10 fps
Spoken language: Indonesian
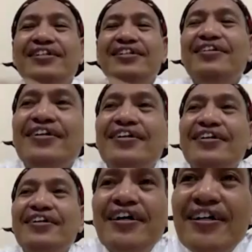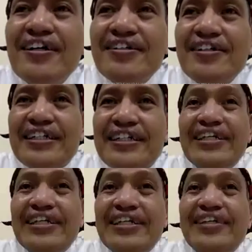lain ada
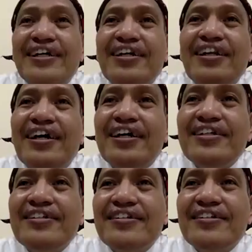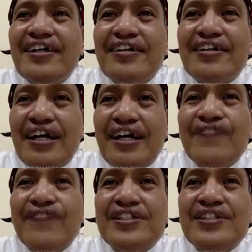kenyataan lain dengan
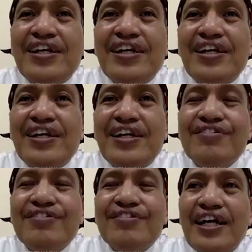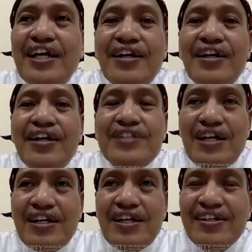K besar atau dengan R
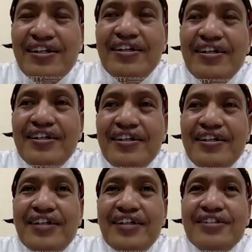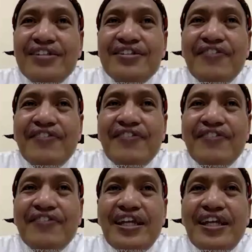besar yang
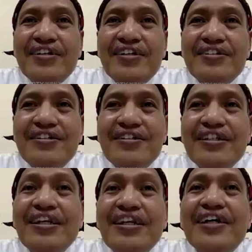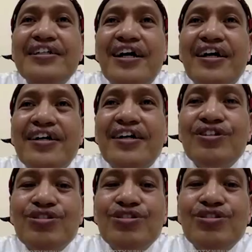sifatnya uh,
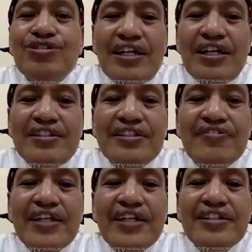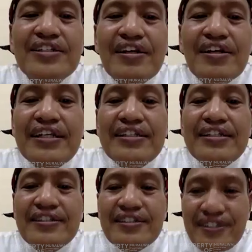ilahiyah atau ketuhanan, divine
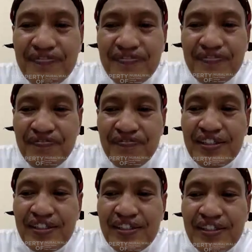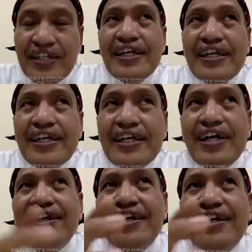reality.
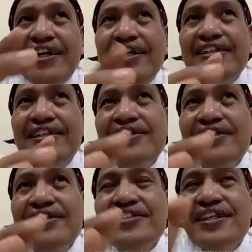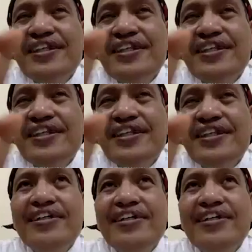Yang realitas ilahiyah ini